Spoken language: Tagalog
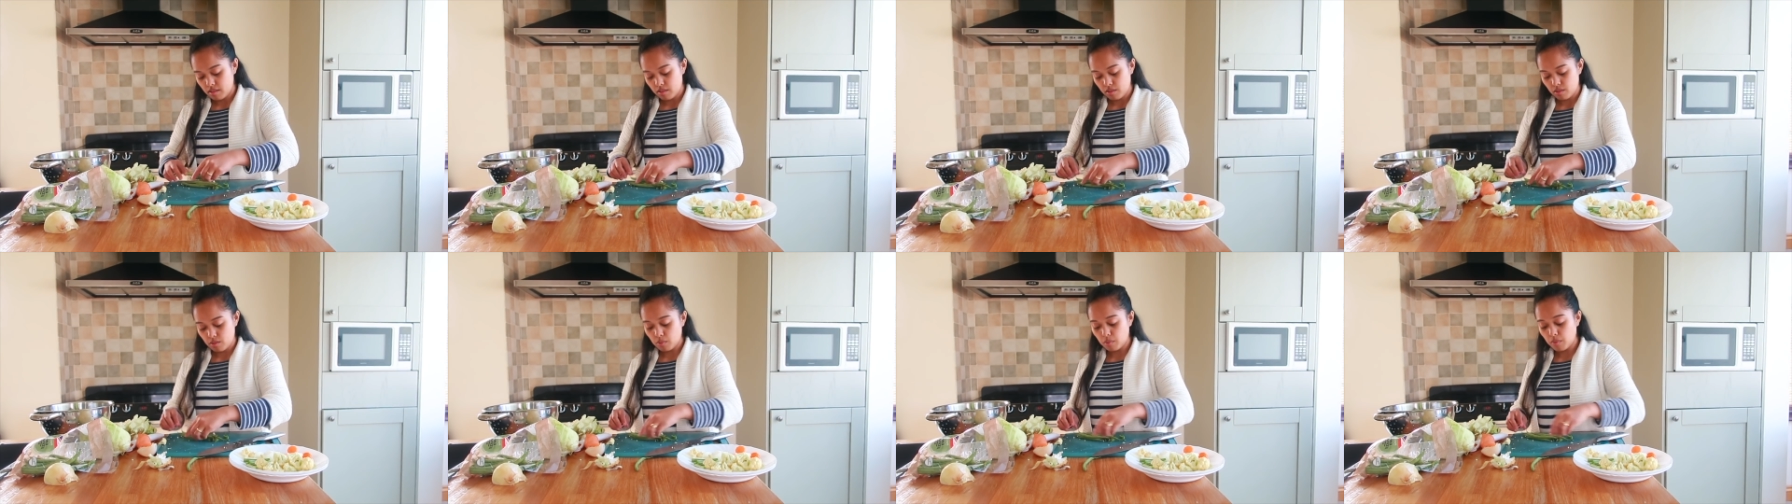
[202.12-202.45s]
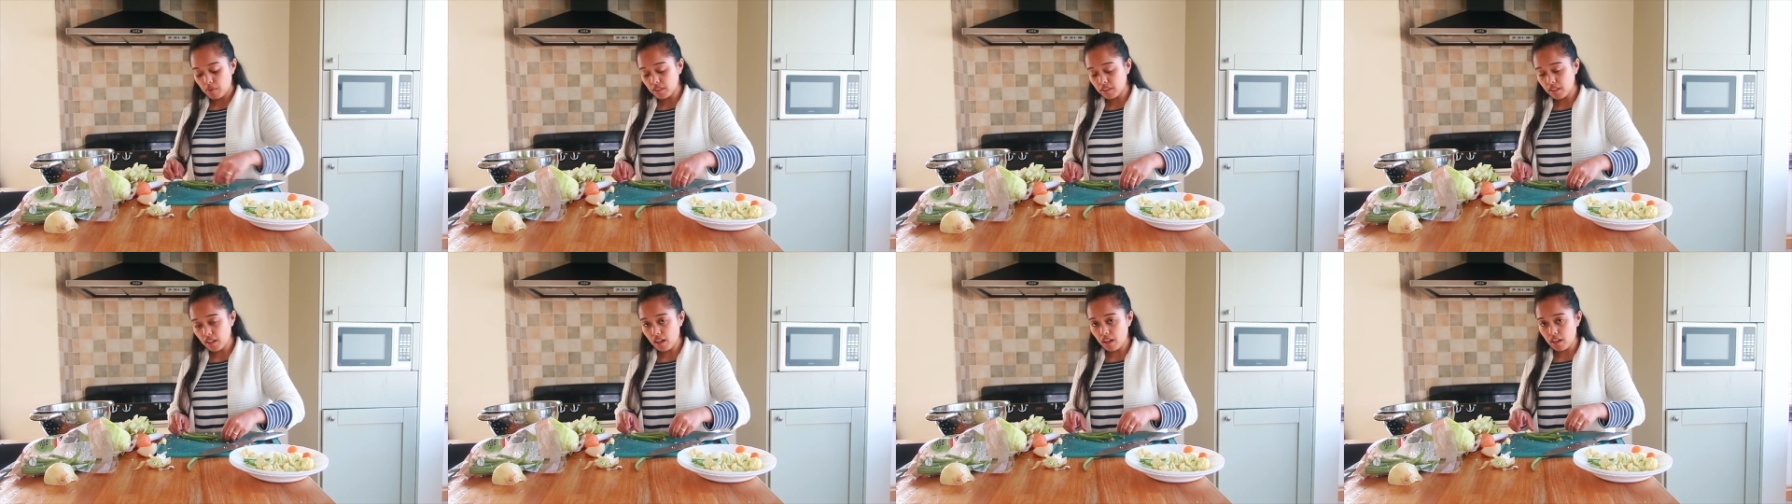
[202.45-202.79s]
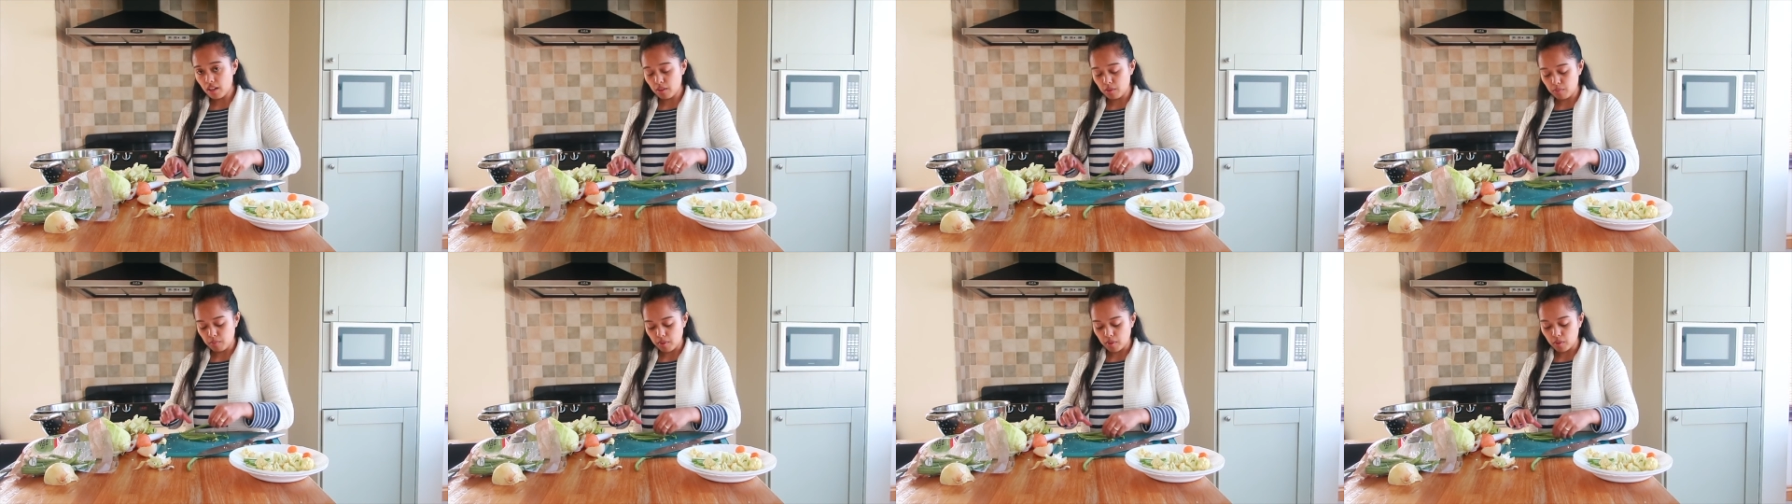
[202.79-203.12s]
So, wag na
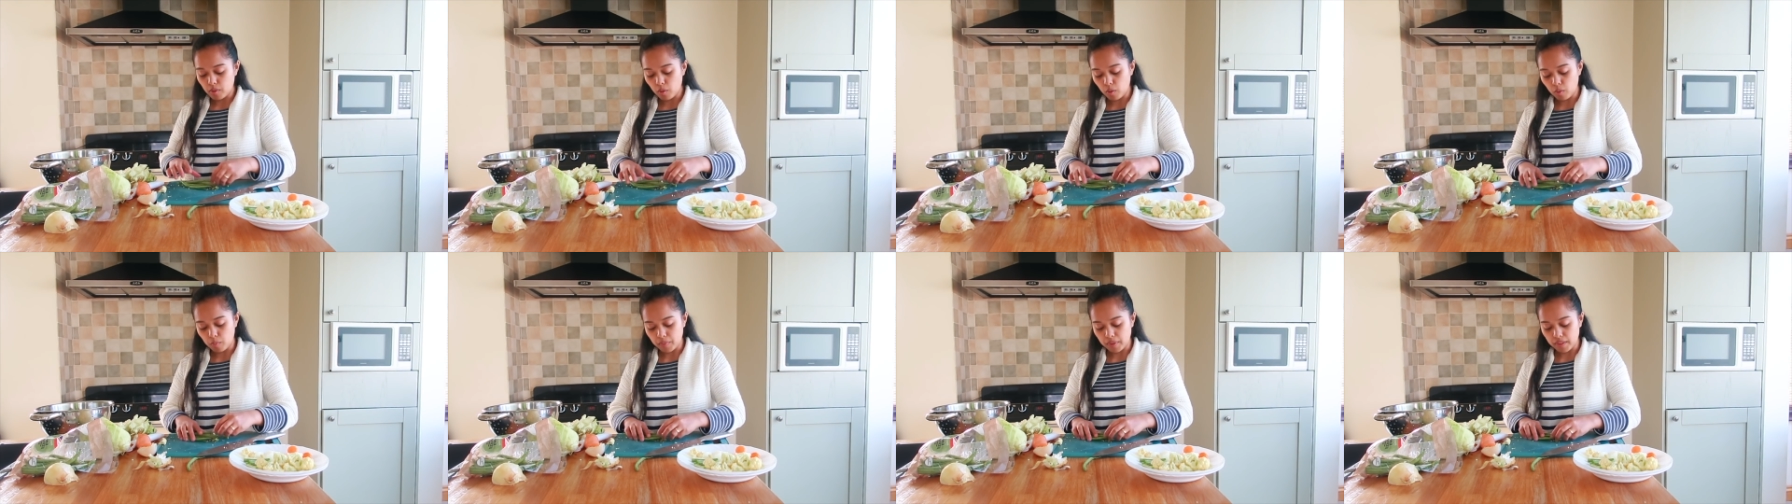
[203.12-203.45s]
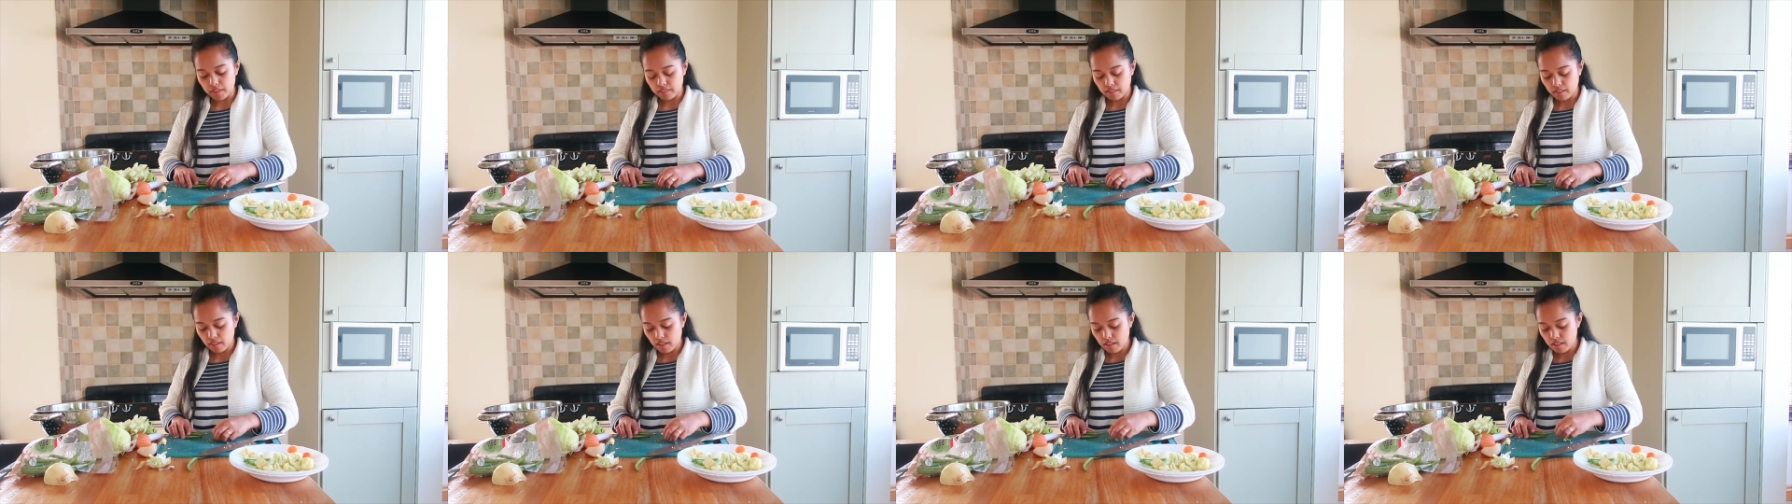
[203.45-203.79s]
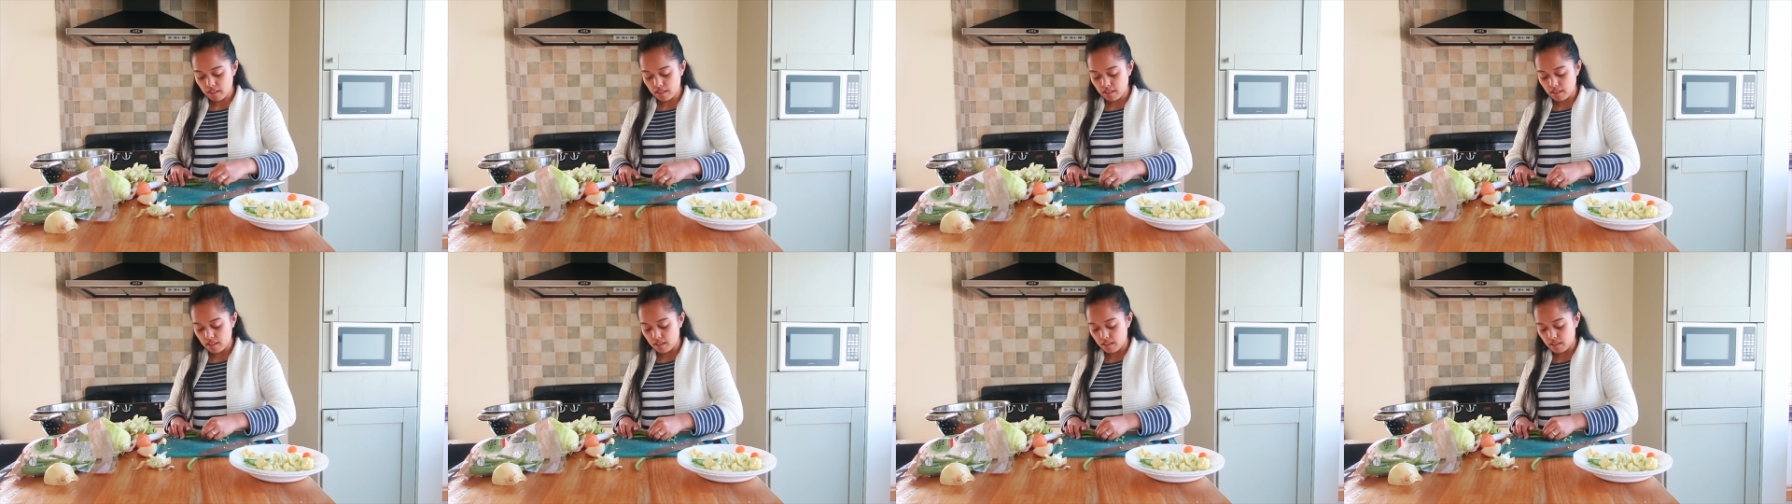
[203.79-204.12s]
kayong mag-comment ha
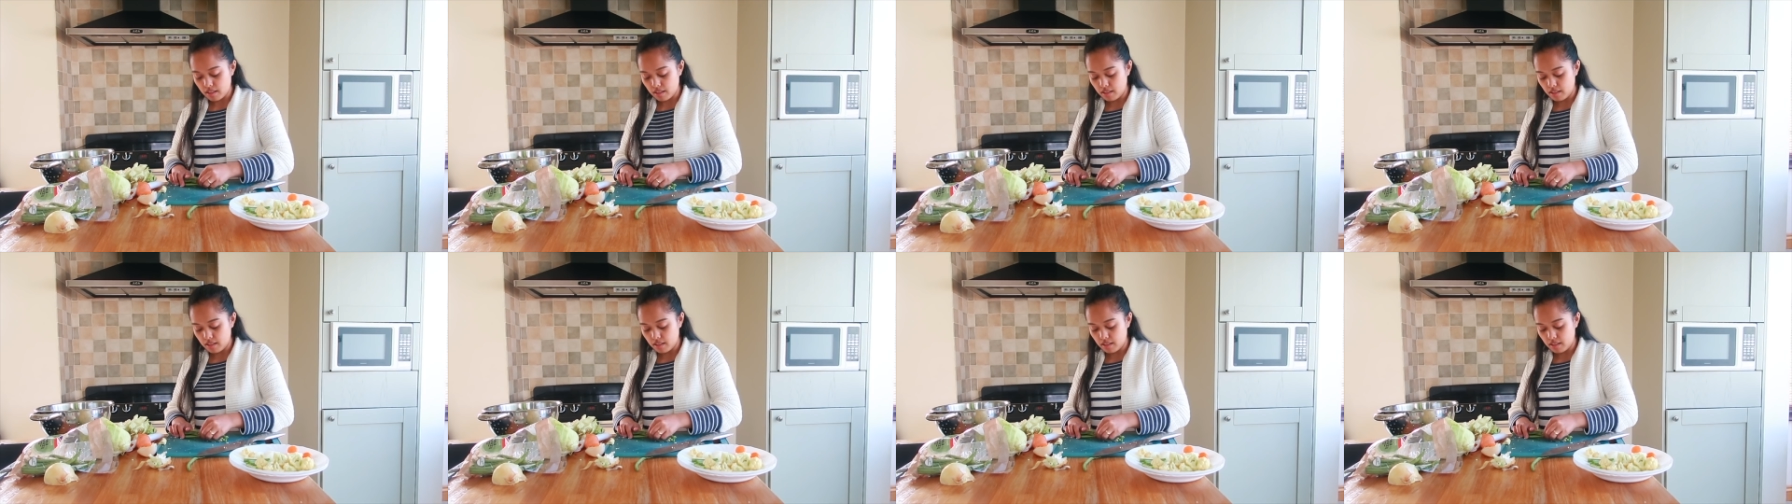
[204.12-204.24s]
na,